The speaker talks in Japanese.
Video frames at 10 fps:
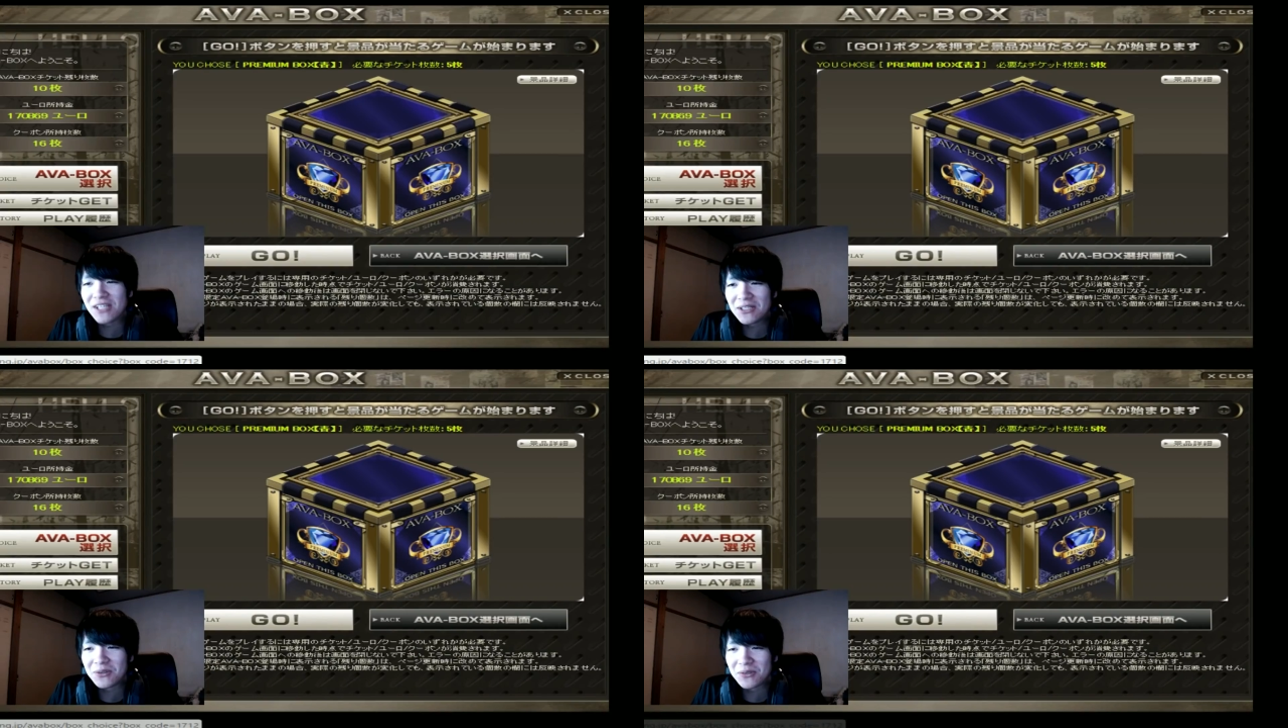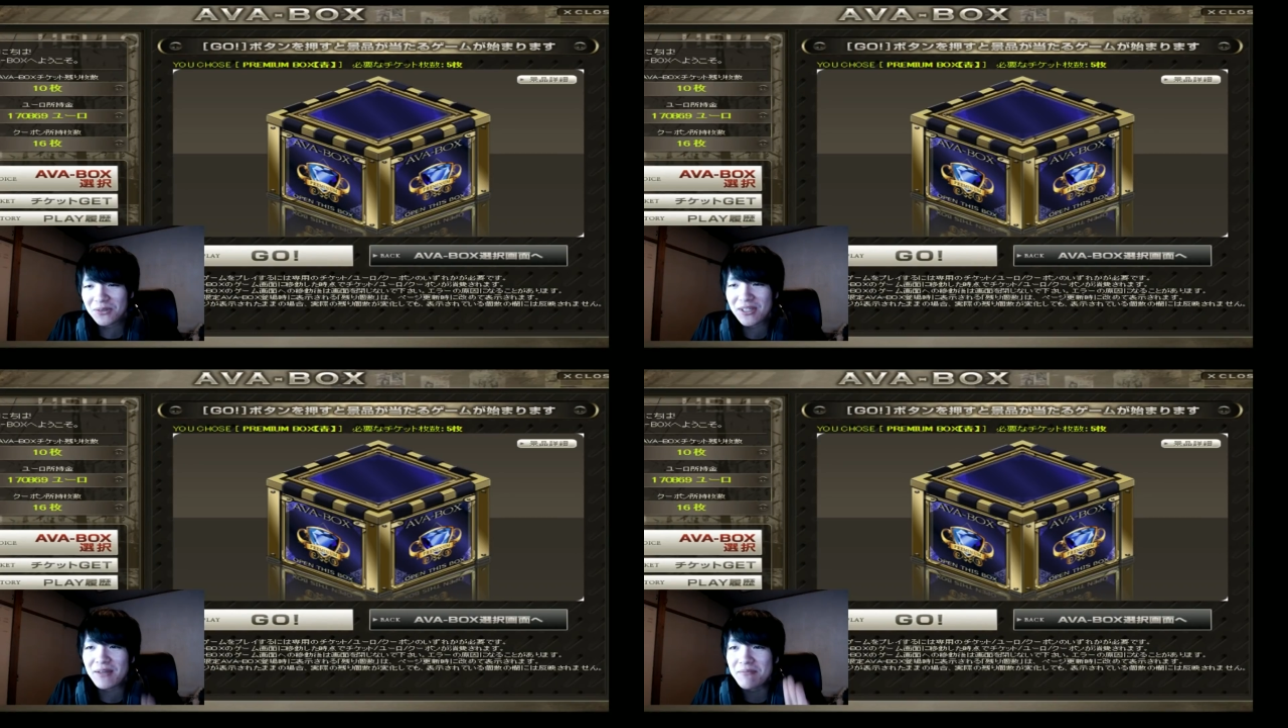
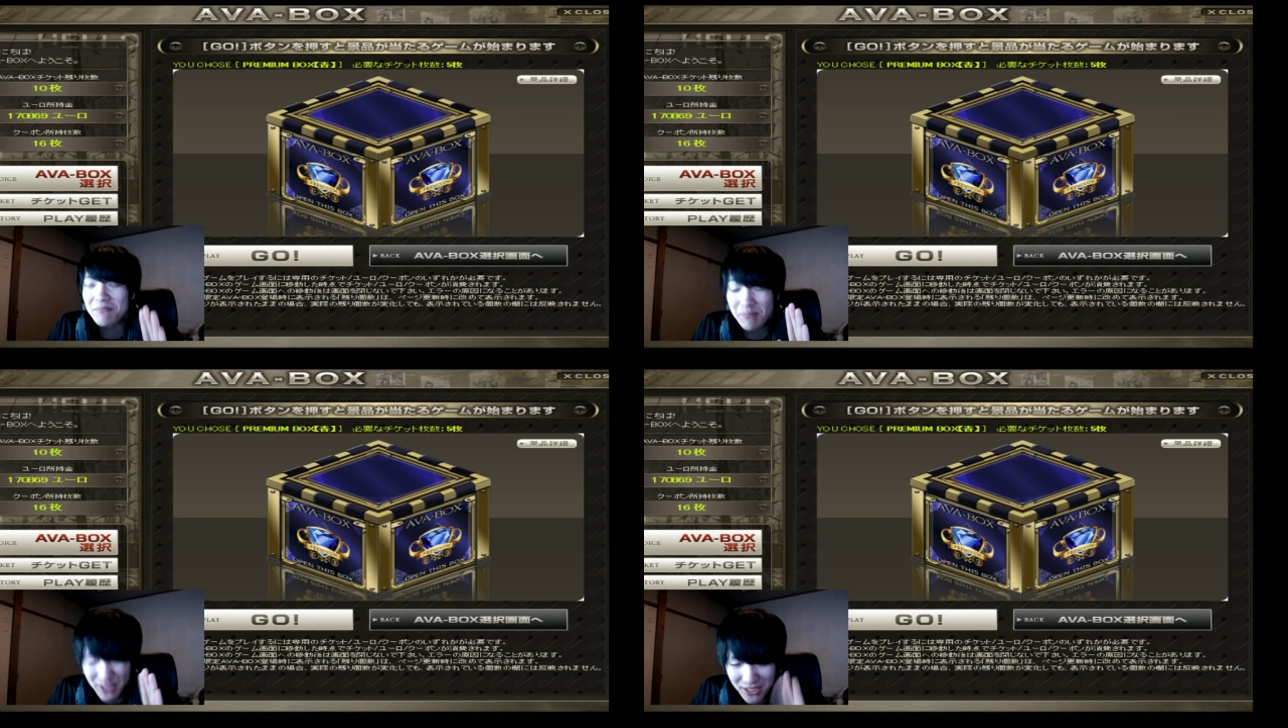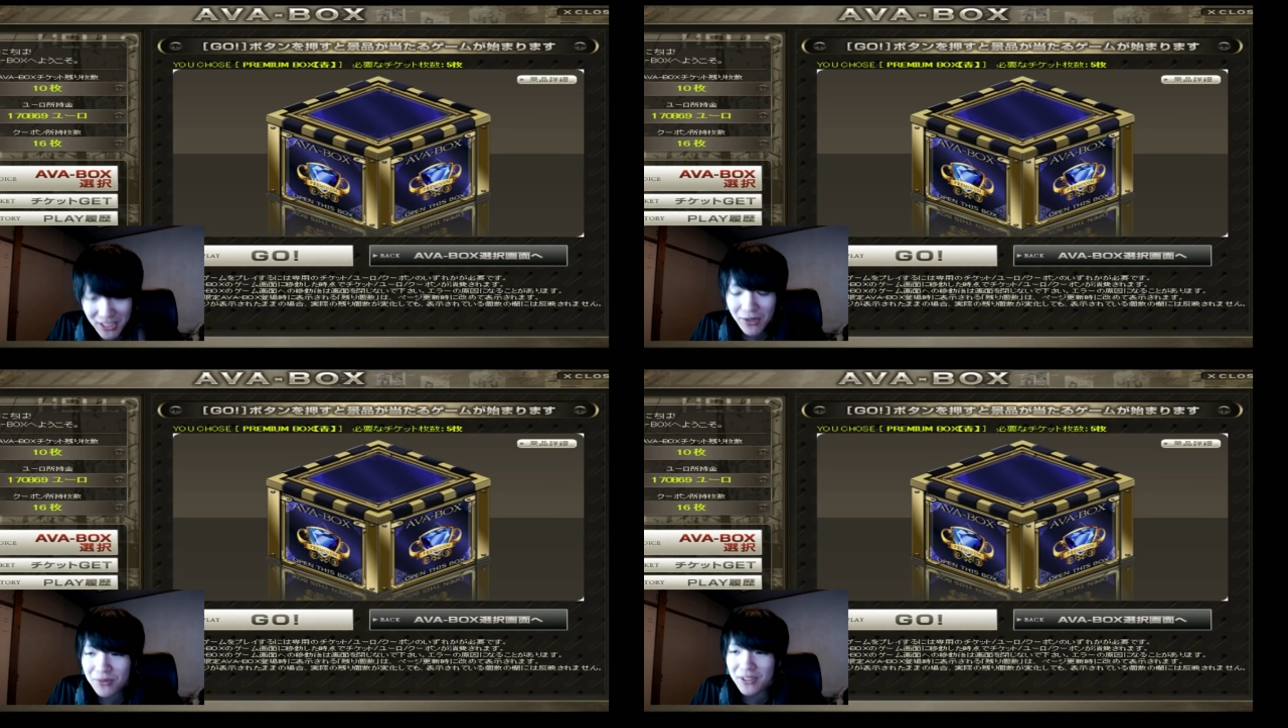トってめっ
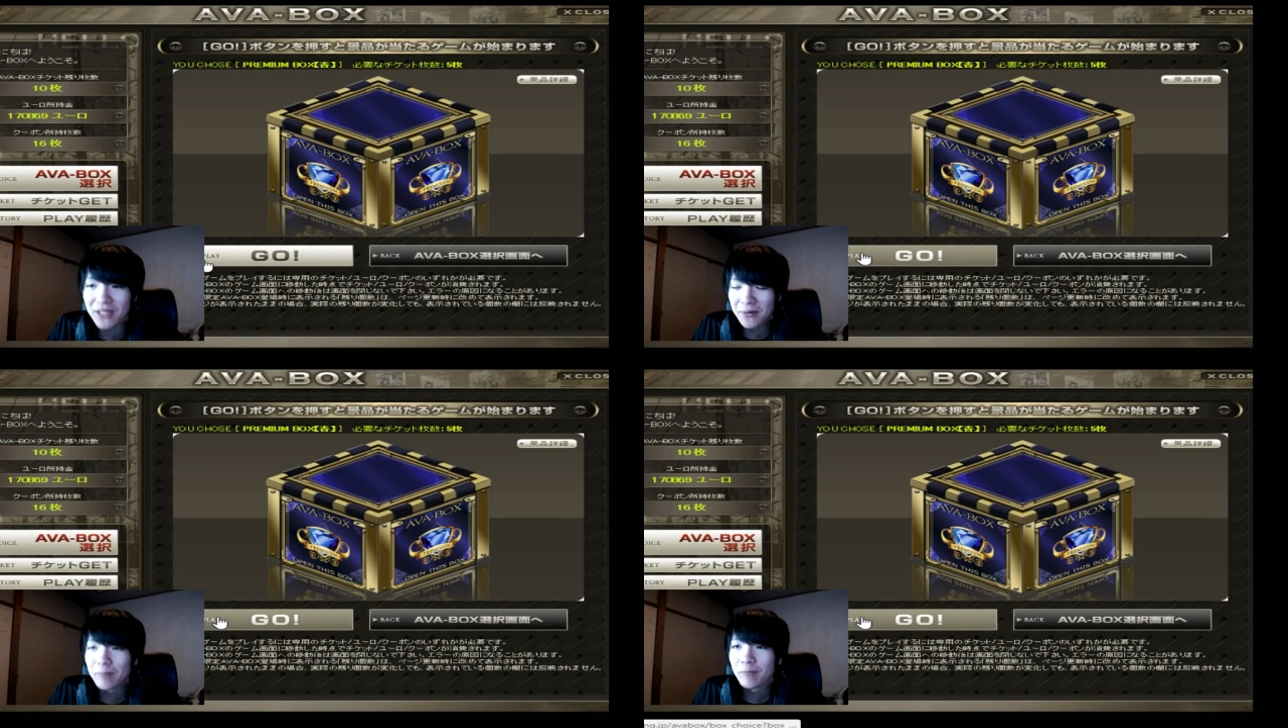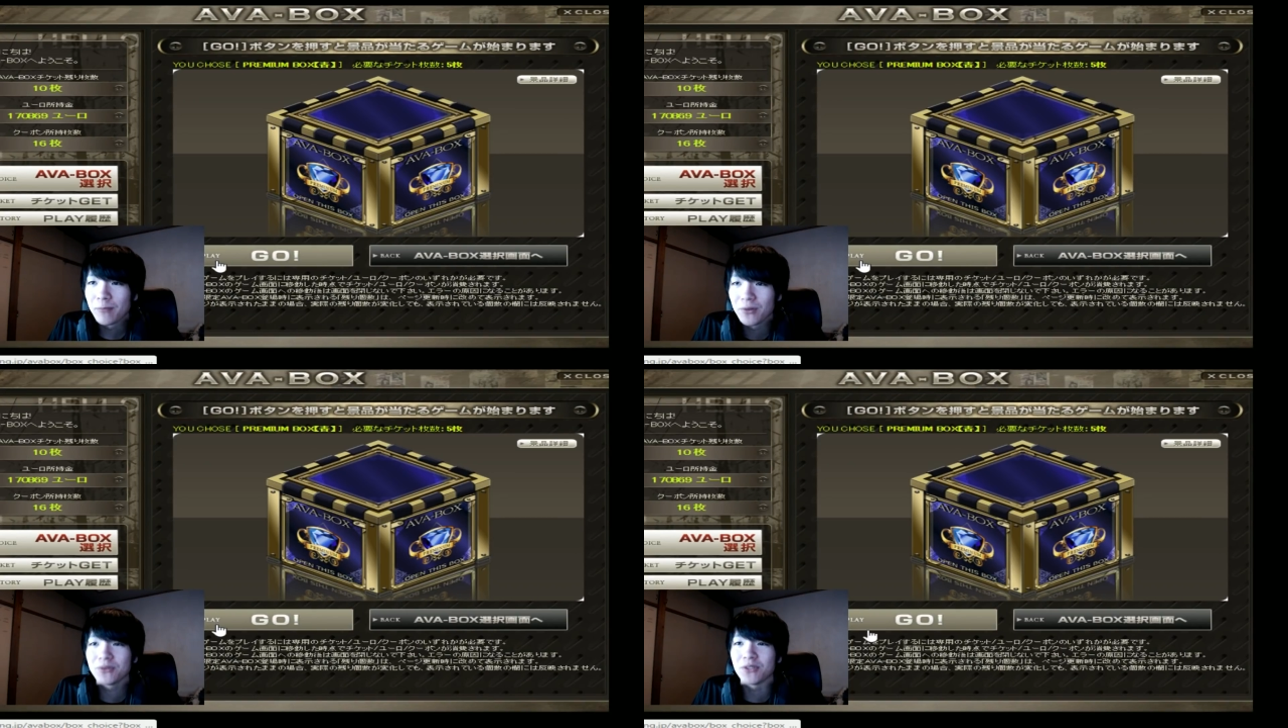ちゃ良くないのよ、
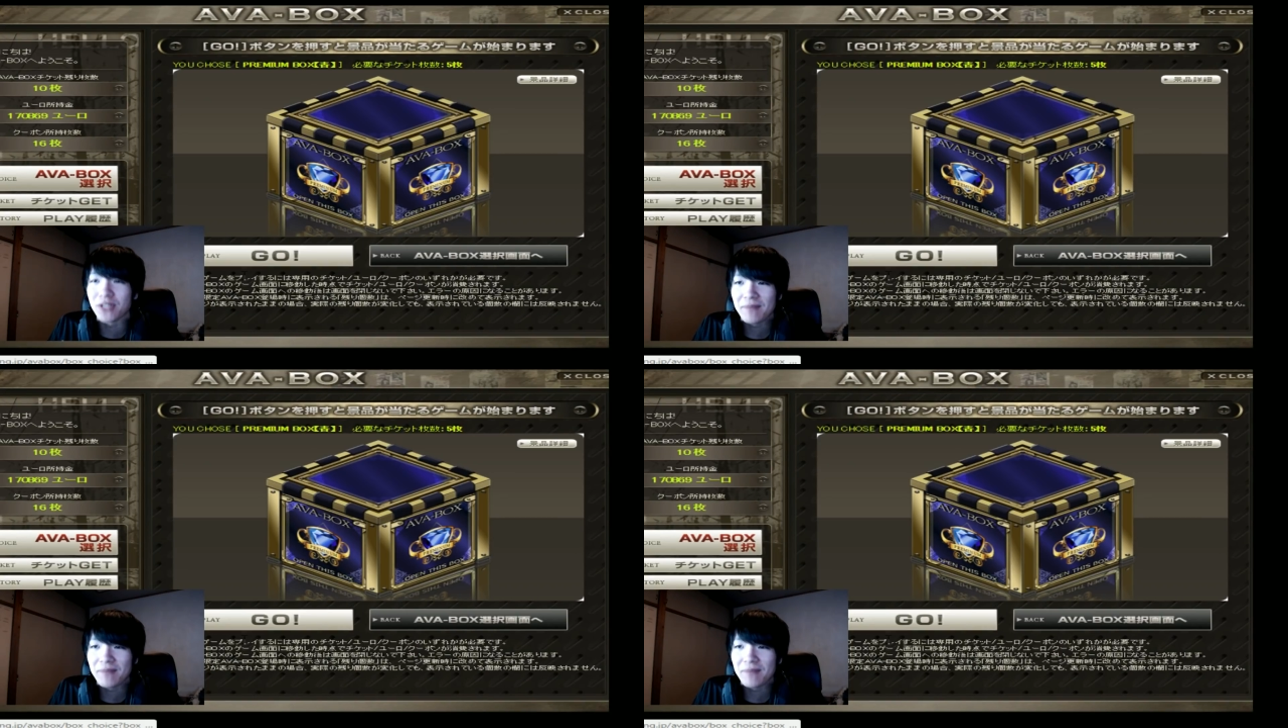本当に。